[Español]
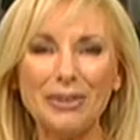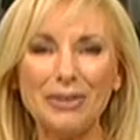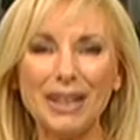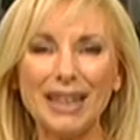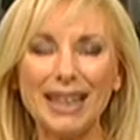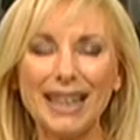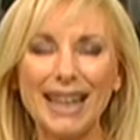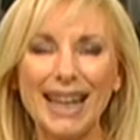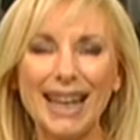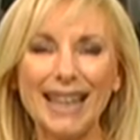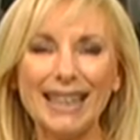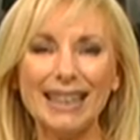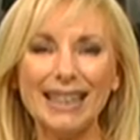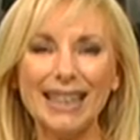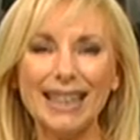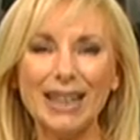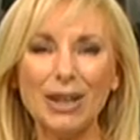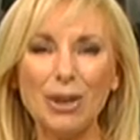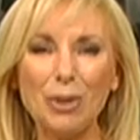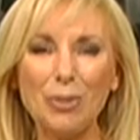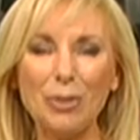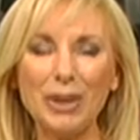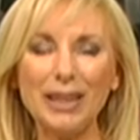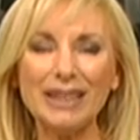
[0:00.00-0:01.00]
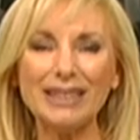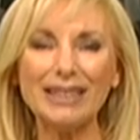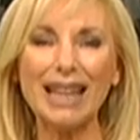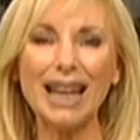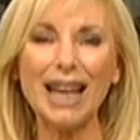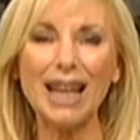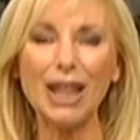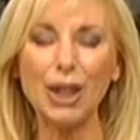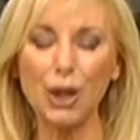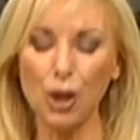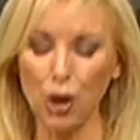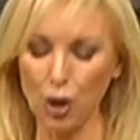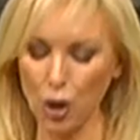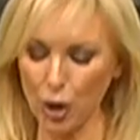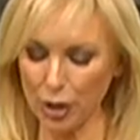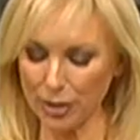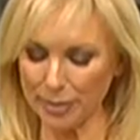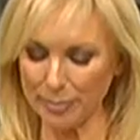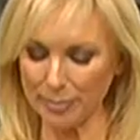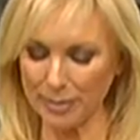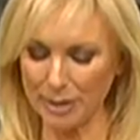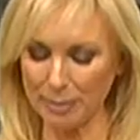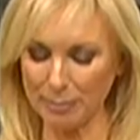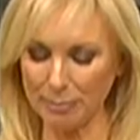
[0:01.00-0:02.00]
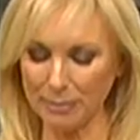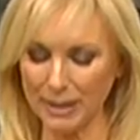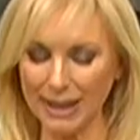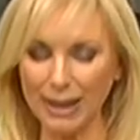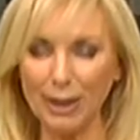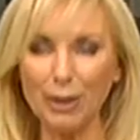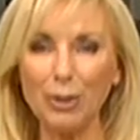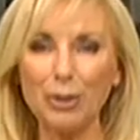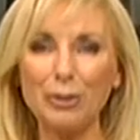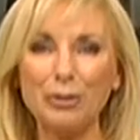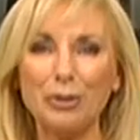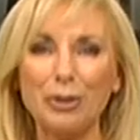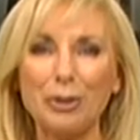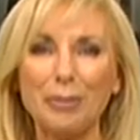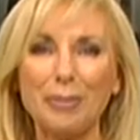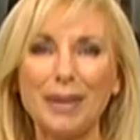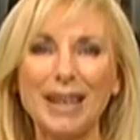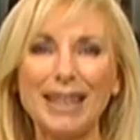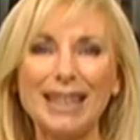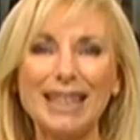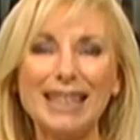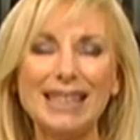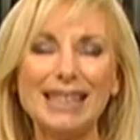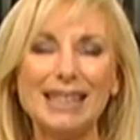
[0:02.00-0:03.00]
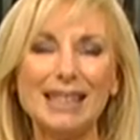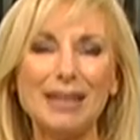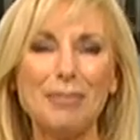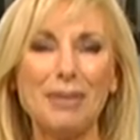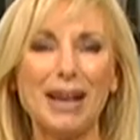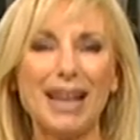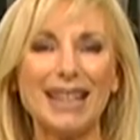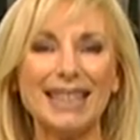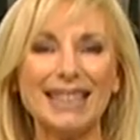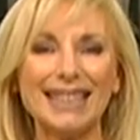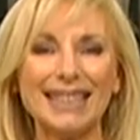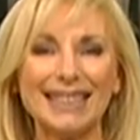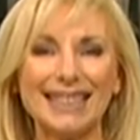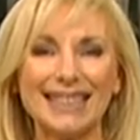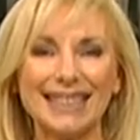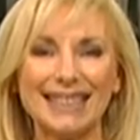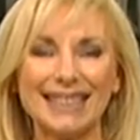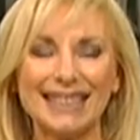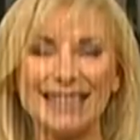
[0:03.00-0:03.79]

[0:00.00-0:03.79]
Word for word: Fernández. ¿Cómo estás, Doc? Bienvenido, informadísimas.